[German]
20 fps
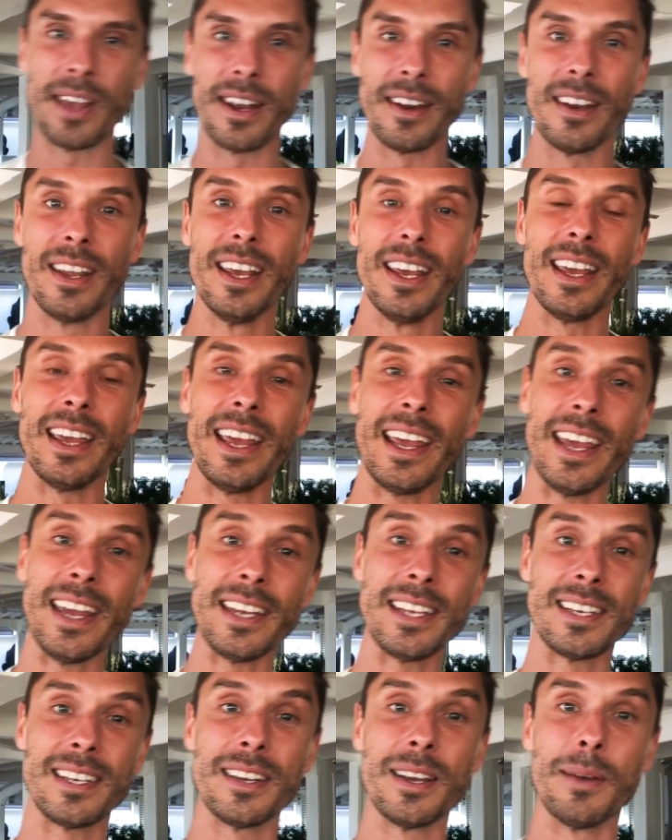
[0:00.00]
Denn
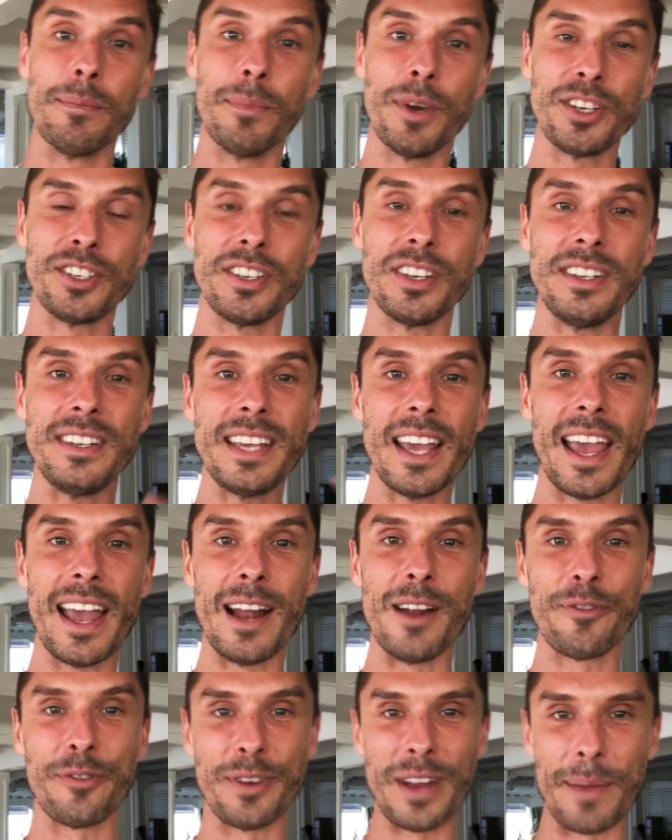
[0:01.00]
ich möchte dir
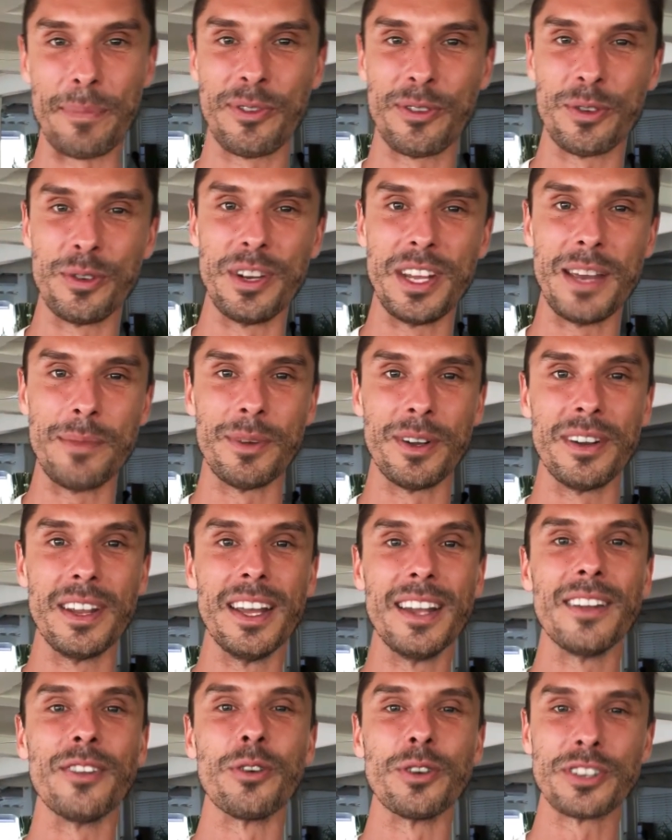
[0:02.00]
helfen abzunehmen
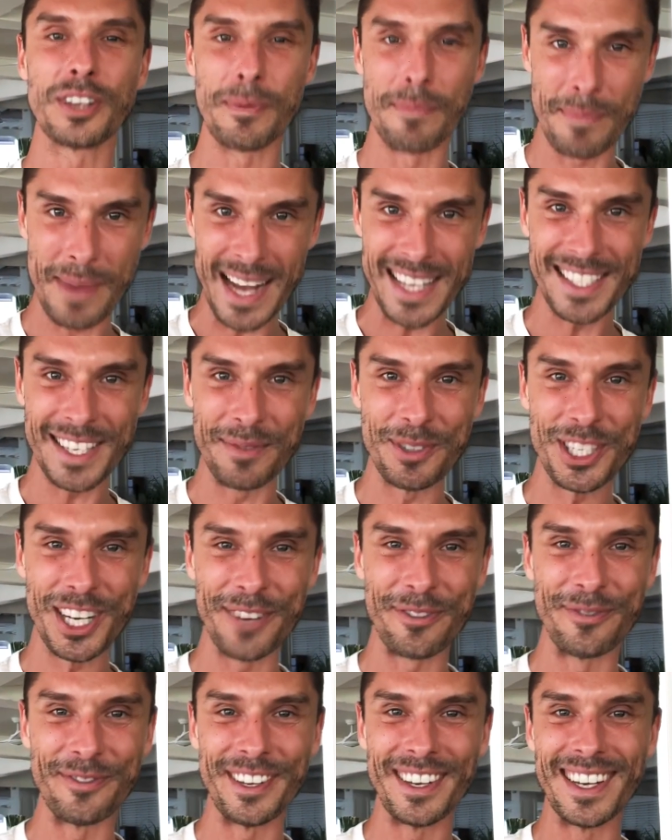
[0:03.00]
und gemeinsam
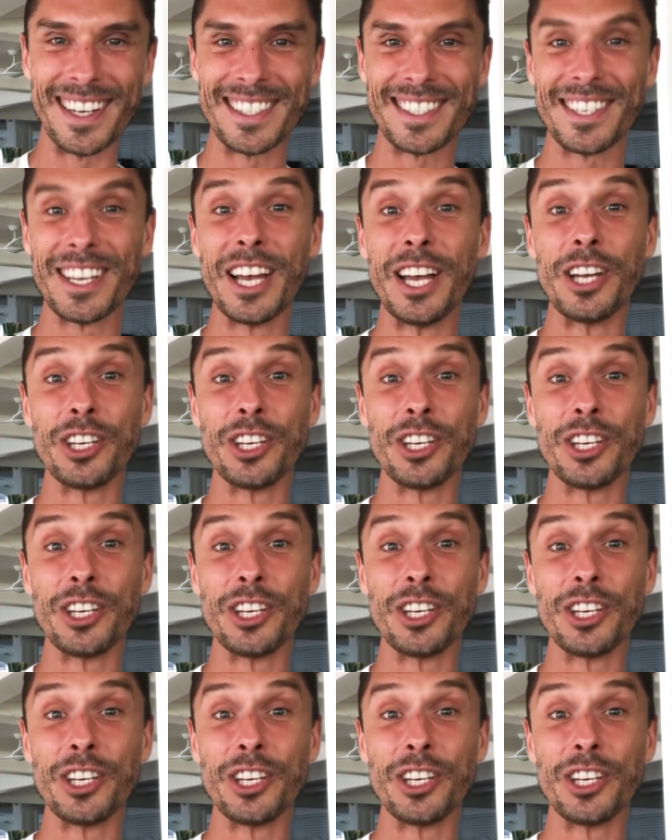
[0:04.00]
schaffen wir es.